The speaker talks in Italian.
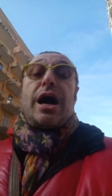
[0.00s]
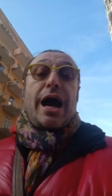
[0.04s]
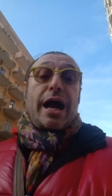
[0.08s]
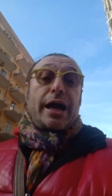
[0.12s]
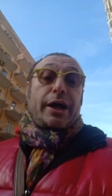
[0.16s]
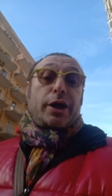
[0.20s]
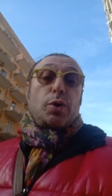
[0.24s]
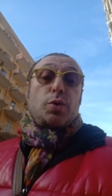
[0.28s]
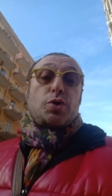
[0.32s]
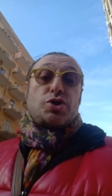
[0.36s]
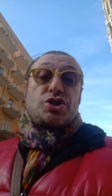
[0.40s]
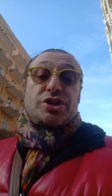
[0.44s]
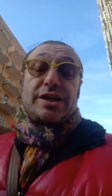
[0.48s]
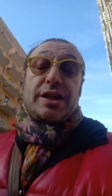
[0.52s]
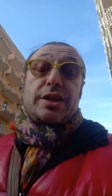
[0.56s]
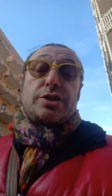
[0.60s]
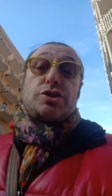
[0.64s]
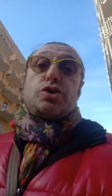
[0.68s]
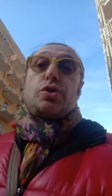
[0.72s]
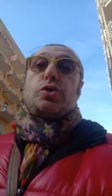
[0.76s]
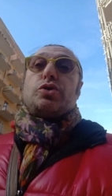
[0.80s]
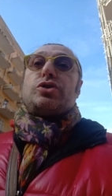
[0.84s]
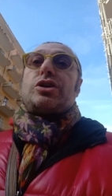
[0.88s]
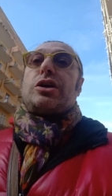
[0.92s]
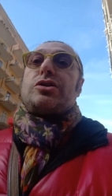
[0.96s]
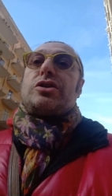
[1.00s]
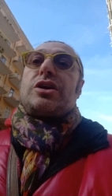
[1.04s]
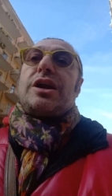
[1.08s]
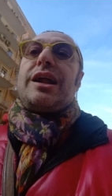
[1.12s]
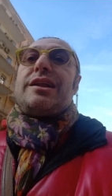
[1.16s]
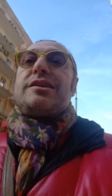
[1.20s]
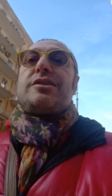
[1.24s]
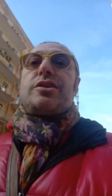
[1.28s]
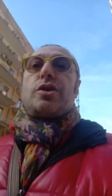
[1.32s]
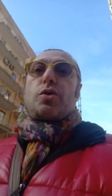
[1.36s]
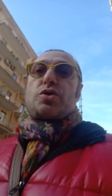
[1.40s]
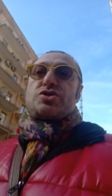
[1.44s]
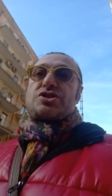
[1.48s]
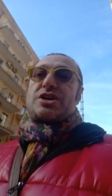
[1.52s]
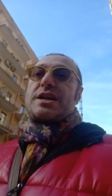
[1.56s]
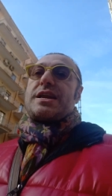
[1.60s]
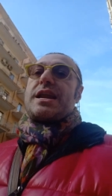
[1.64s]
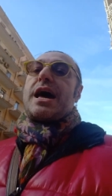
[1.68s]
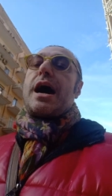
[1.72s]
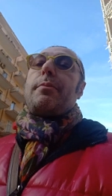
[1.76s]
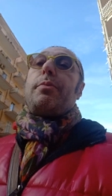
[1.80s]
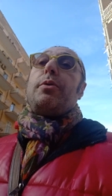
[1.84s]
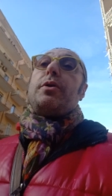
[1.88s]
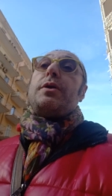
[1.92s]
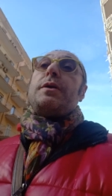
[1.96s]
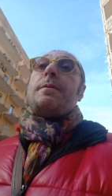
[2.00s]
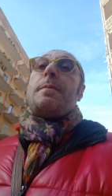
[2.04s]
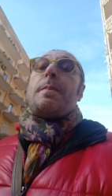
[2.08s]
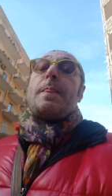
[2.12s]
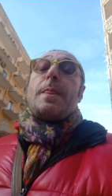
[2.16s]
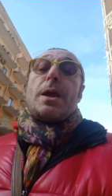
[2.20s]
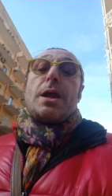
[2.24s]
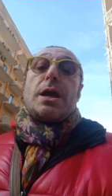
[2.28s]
anche lui in scadenza di contratto tra le altre cose a Napoli